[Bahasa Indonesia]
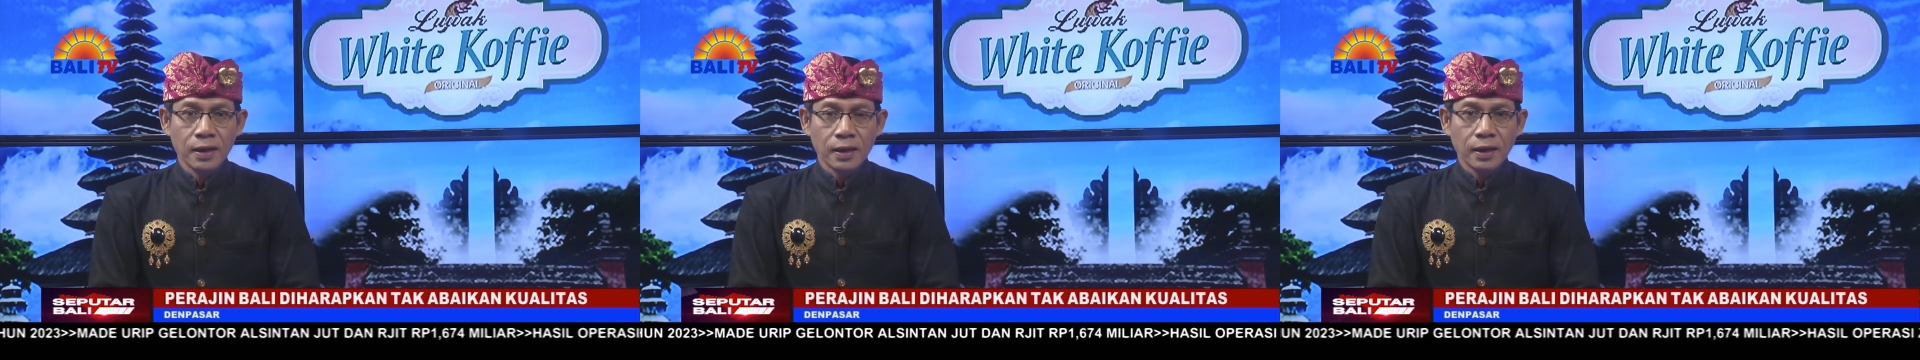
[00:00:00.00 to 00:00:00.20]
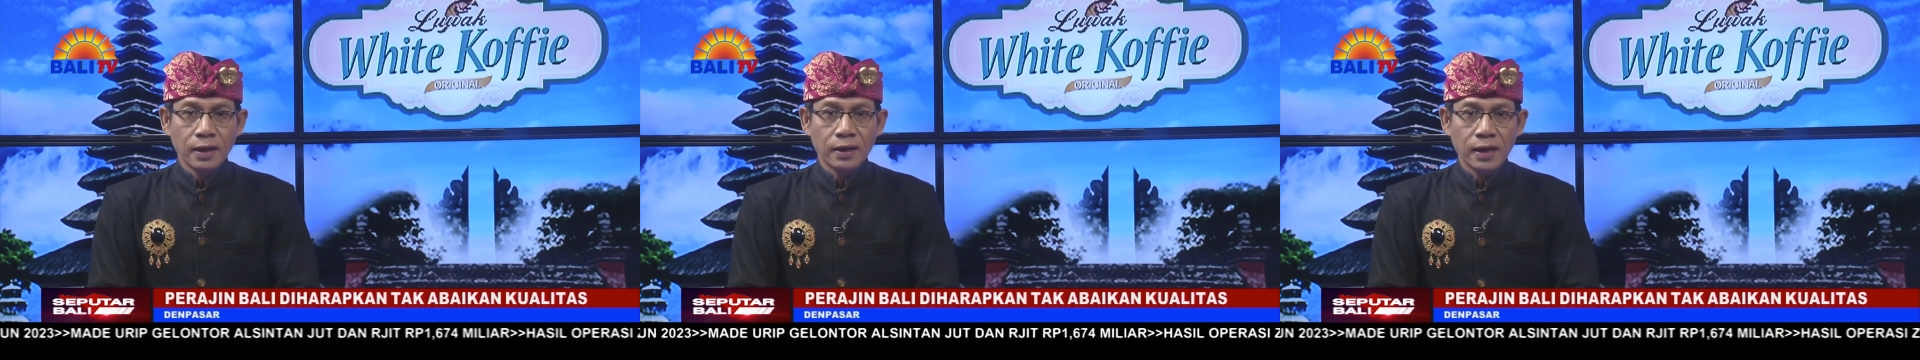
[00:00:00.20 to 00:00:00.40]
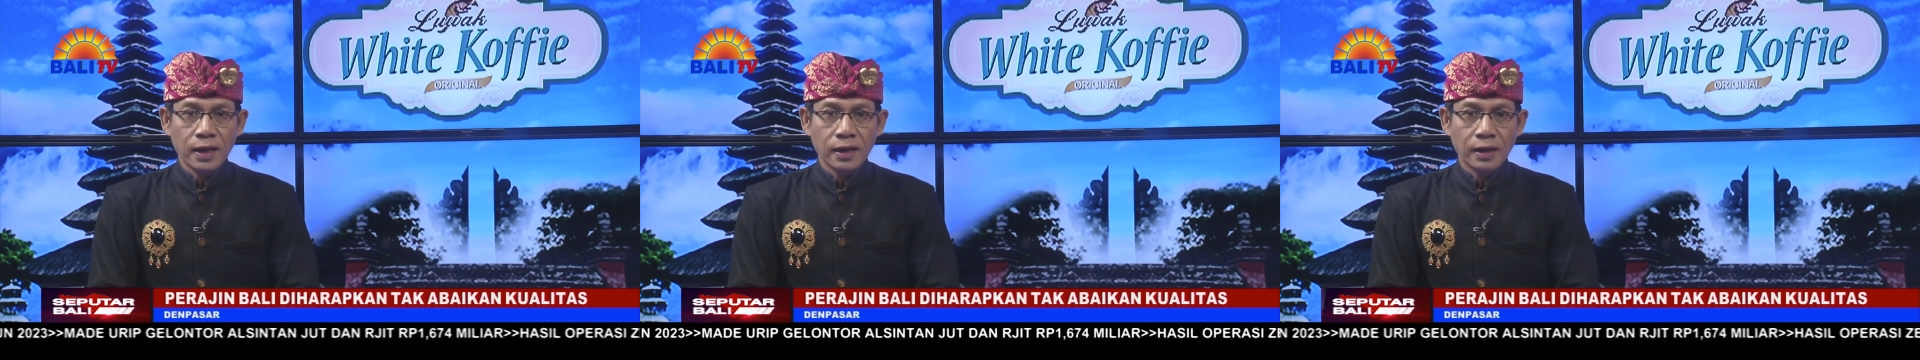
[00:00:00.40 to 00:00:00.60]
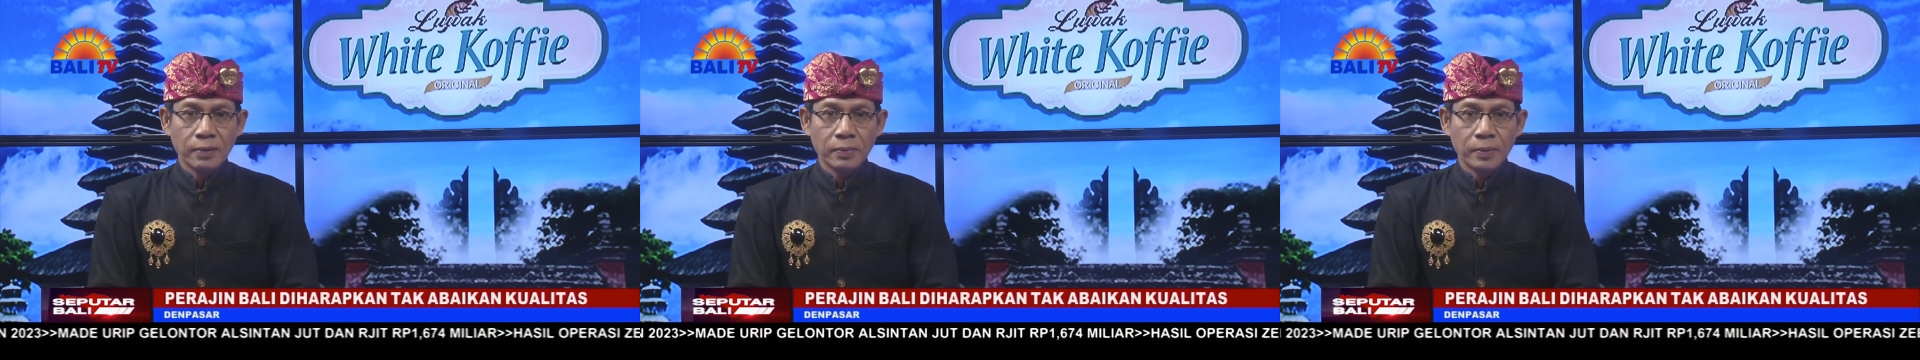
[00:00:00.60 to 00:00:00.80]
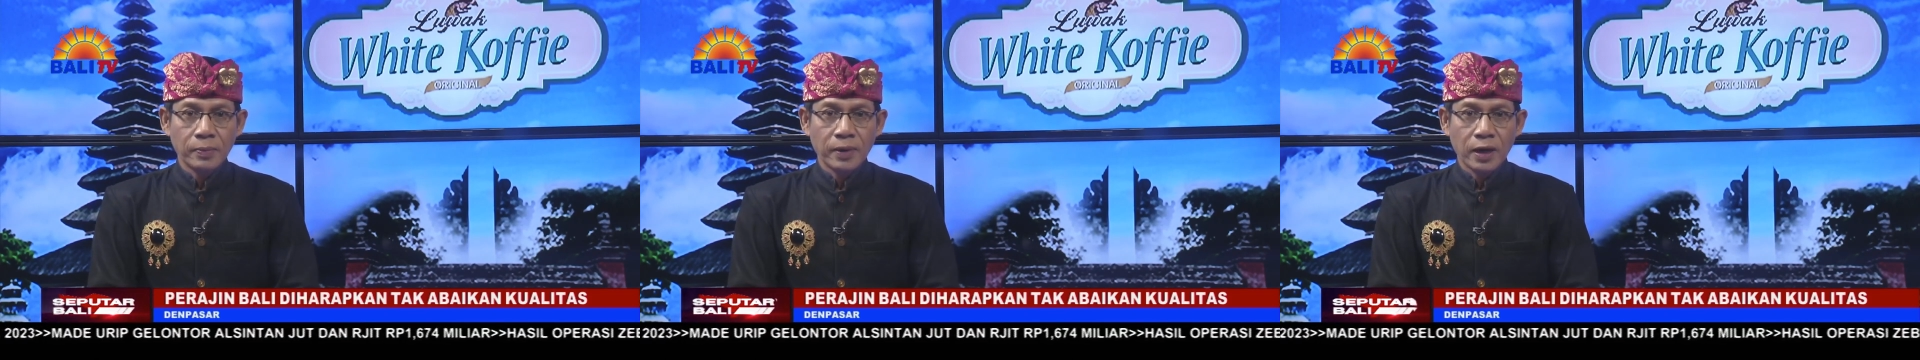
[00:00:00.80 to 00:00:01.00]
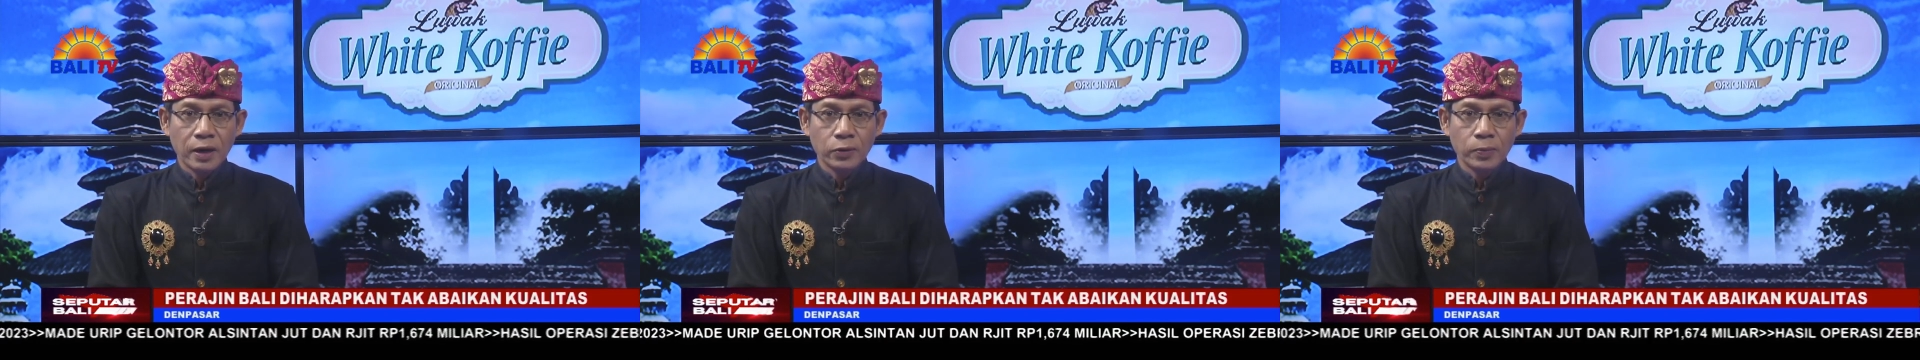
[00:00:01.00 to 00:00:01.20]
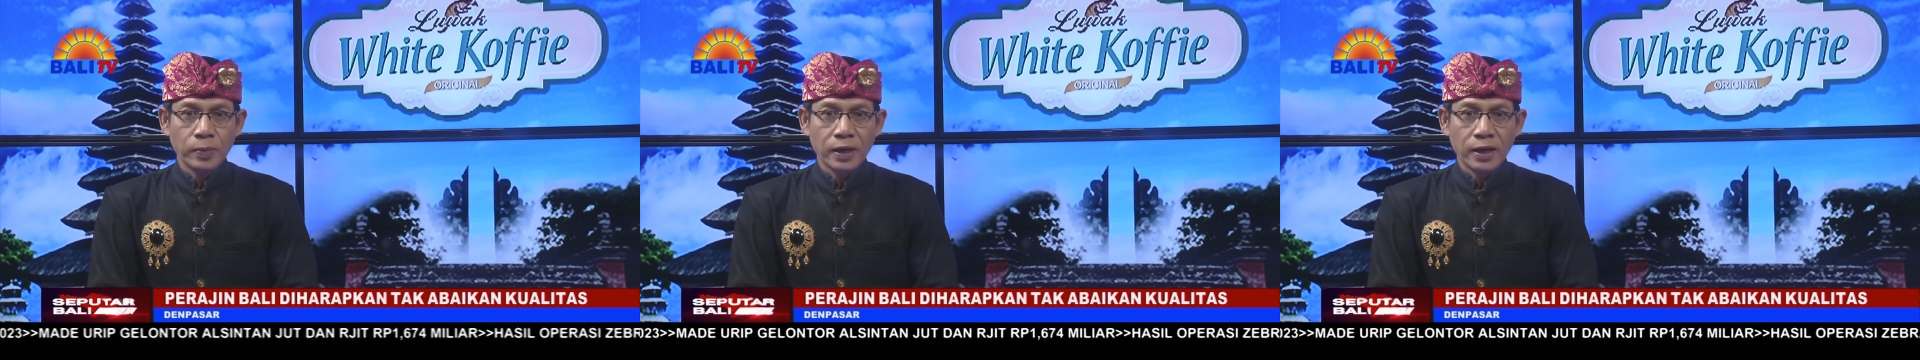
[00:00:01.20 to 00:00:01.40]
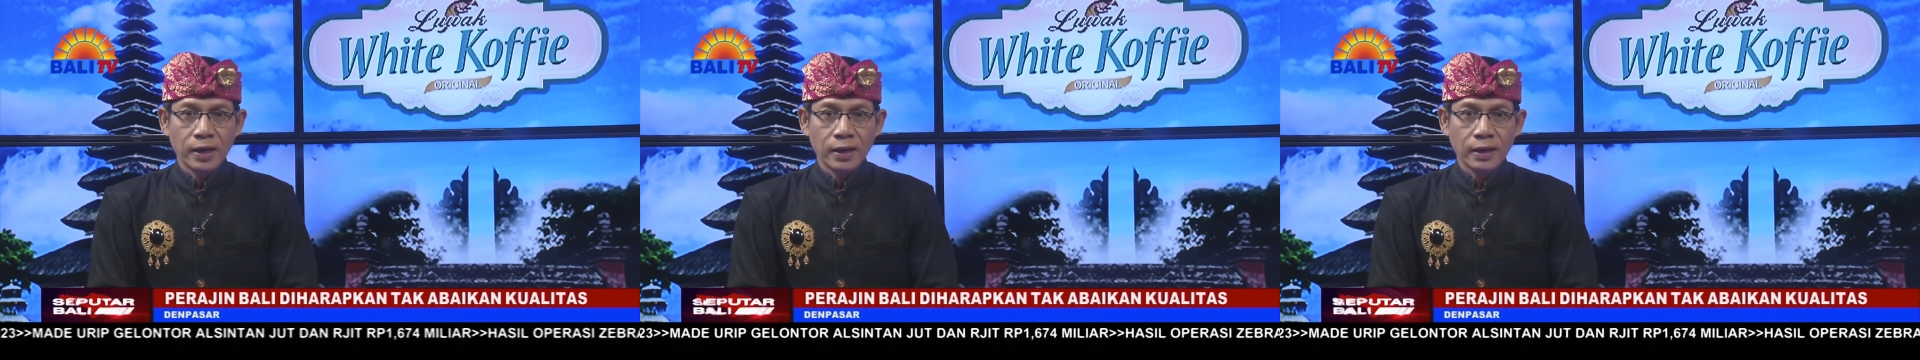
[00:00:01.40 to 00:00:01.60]
karena akan berpengaruh
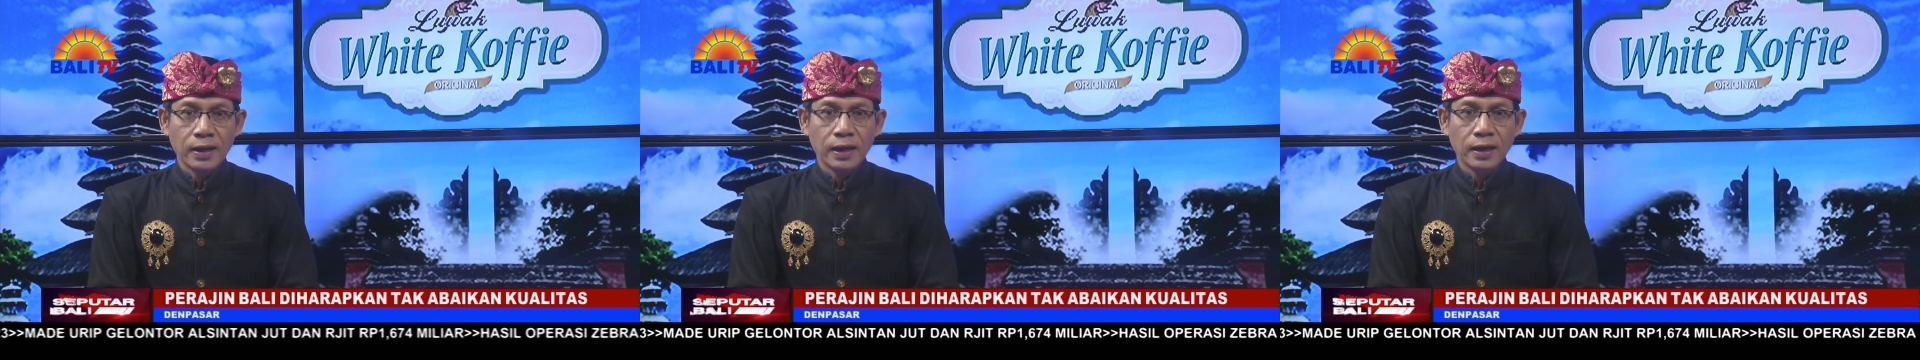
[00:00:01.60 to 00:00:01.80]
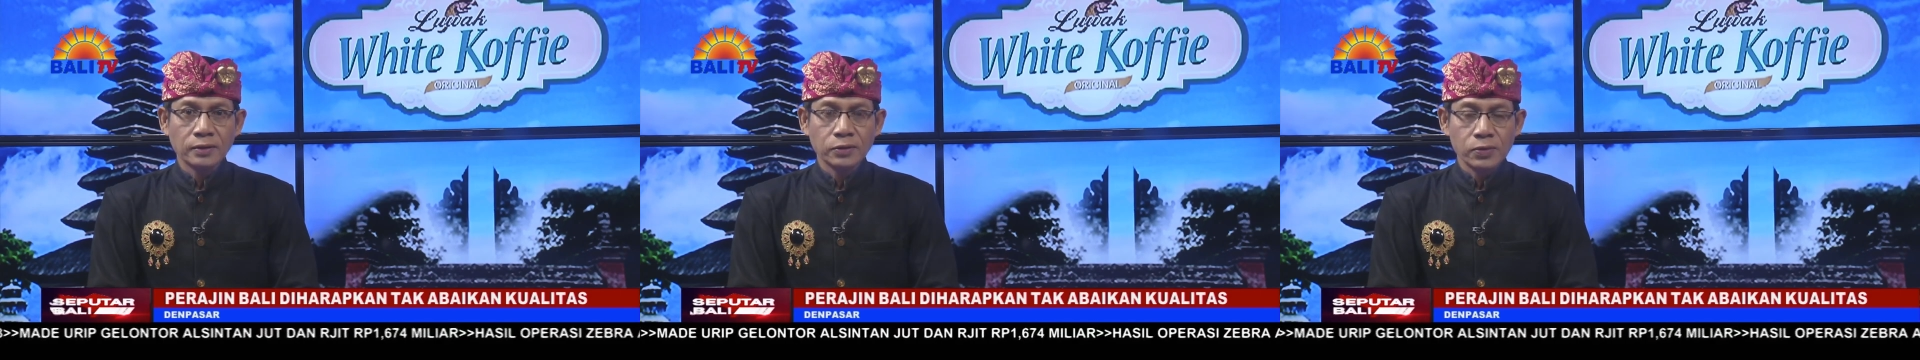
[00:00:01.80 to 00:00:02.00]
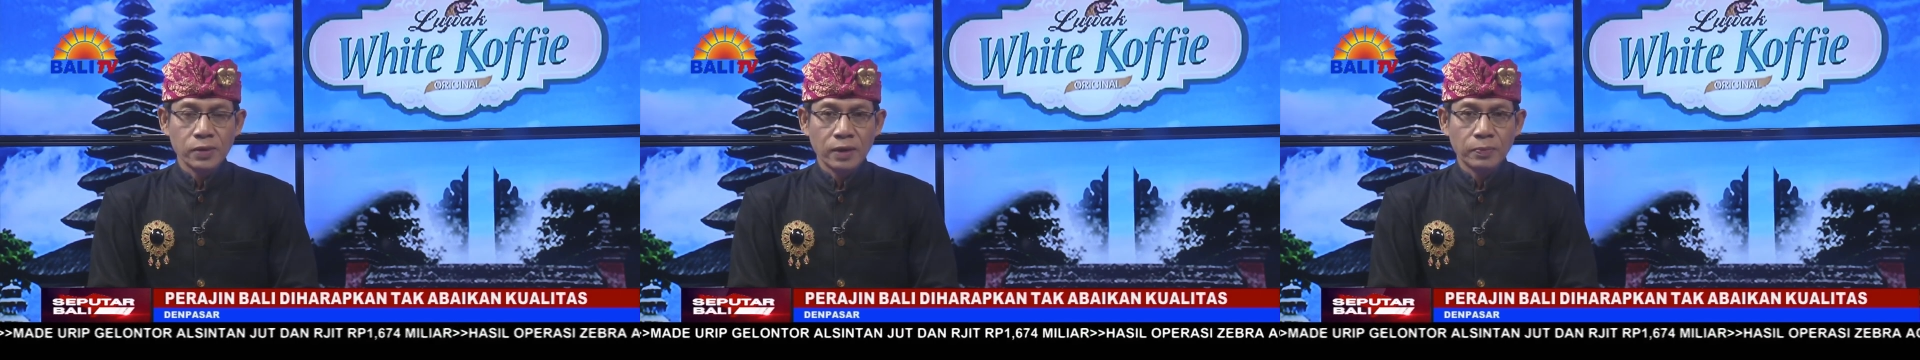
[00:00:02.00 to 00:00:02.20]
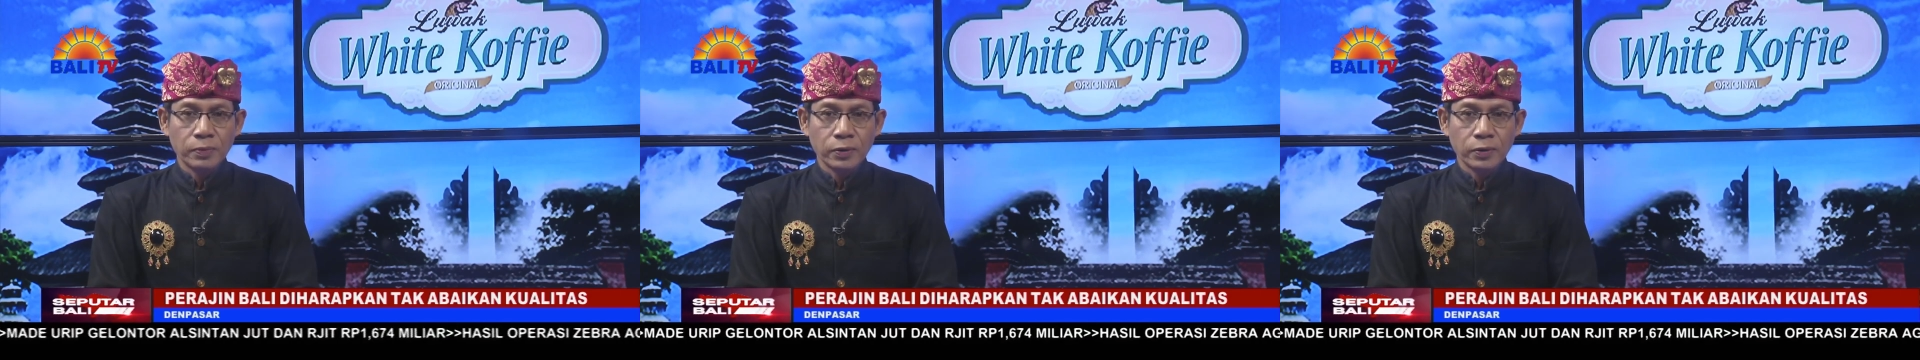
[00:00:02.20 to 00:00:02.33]
pada kelangsungan